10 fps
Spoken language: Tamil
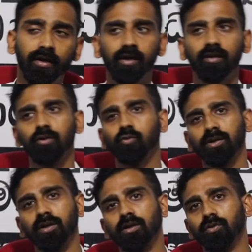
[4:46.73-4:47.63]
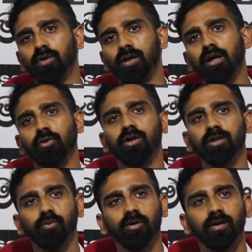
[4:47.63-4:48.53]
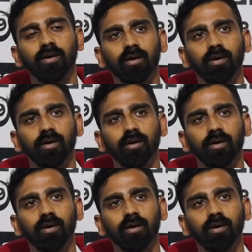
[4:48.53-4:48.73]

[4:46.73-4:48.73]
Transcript: ரெண்டாயிரத்தி முப்பத்தி நாலுக்குள்ளார அனுராதபுரம்